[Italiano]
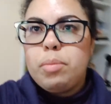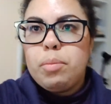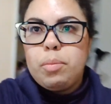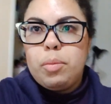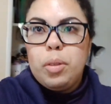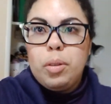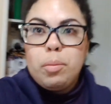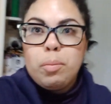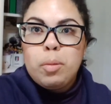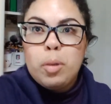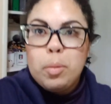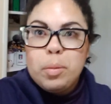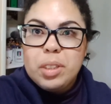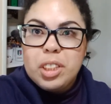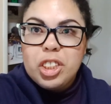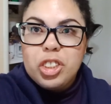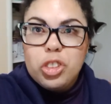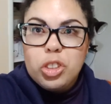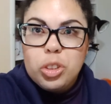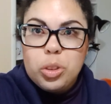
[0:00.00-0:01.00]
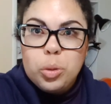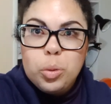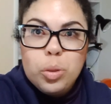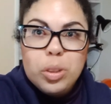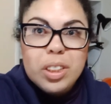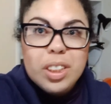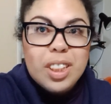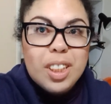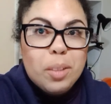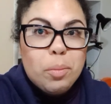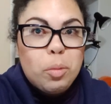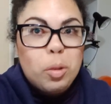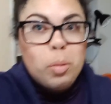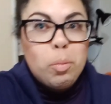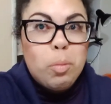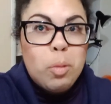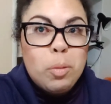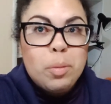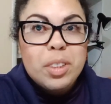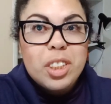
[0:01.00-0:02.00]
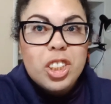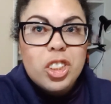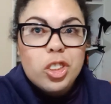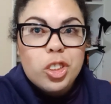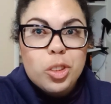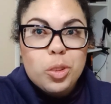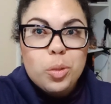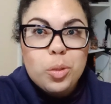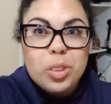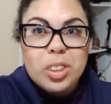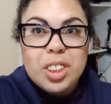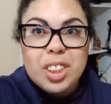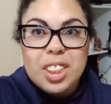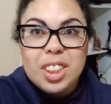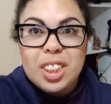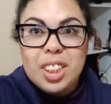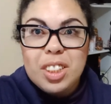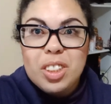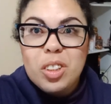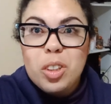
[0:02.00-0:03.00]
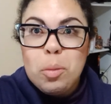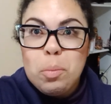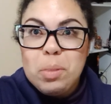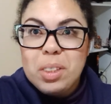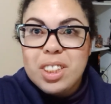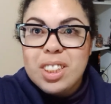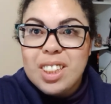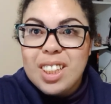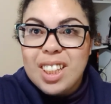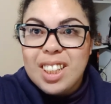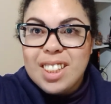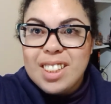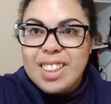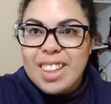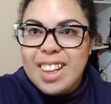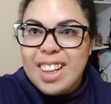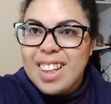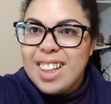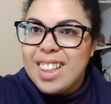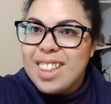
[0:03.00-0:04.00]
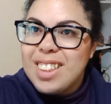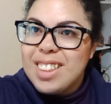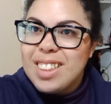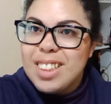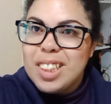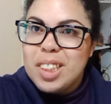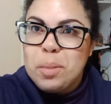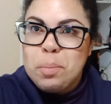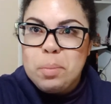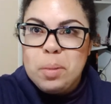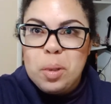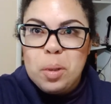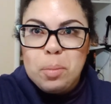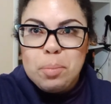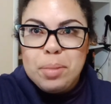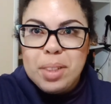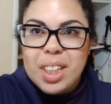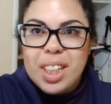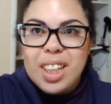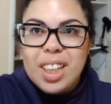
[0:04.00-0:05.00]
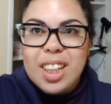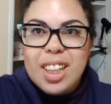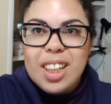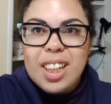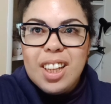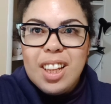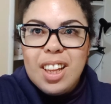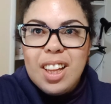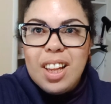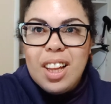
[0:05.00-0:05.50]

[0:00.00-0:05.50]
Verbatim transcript: Buon pomeriggio a tutte, buon pomeriggio a tutti, come state ragazze? Spero bene.